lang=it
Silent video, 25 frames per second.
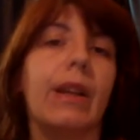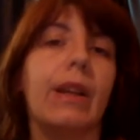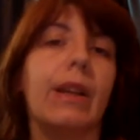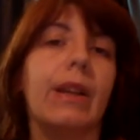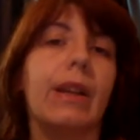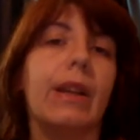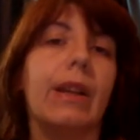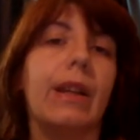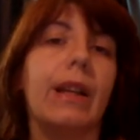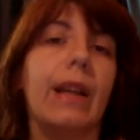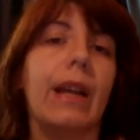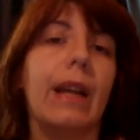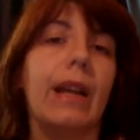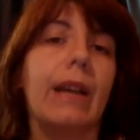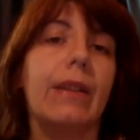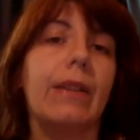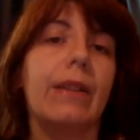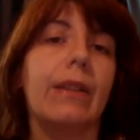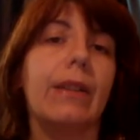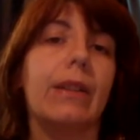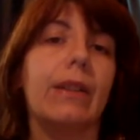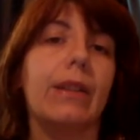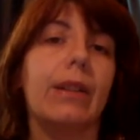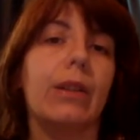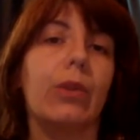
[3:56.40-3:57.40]

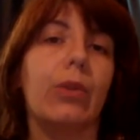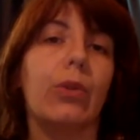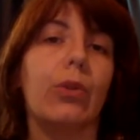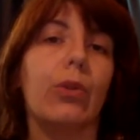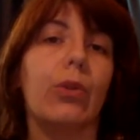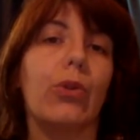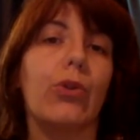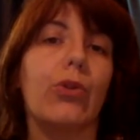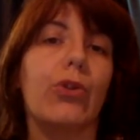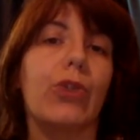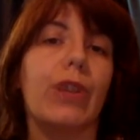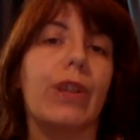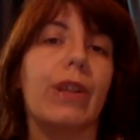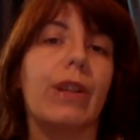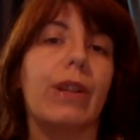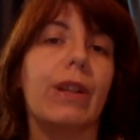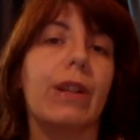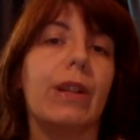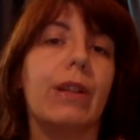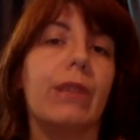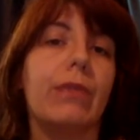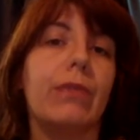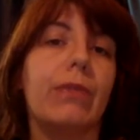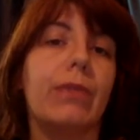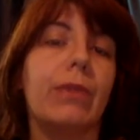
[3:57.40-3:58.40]
Elaine riconosce in
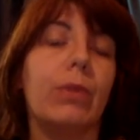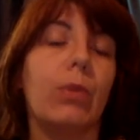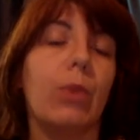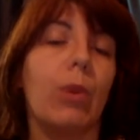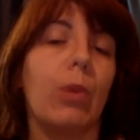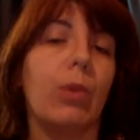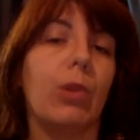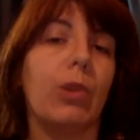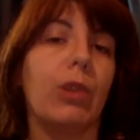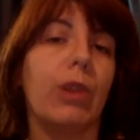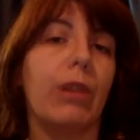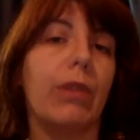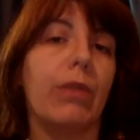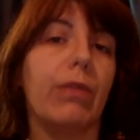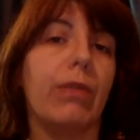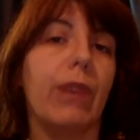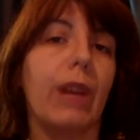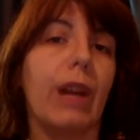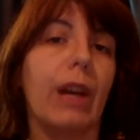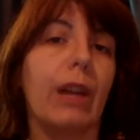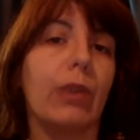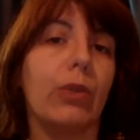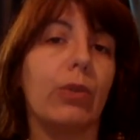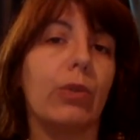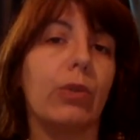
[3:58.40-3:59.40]
Griff l'uomo del
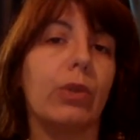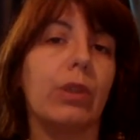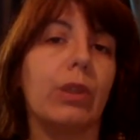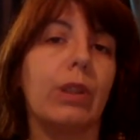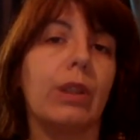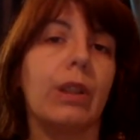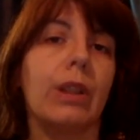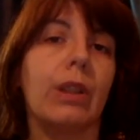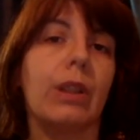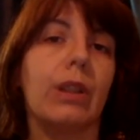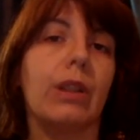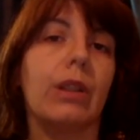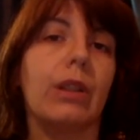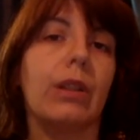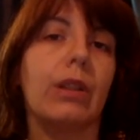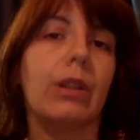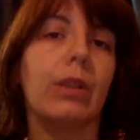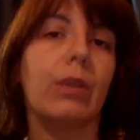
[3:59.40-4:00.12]
fato, eh,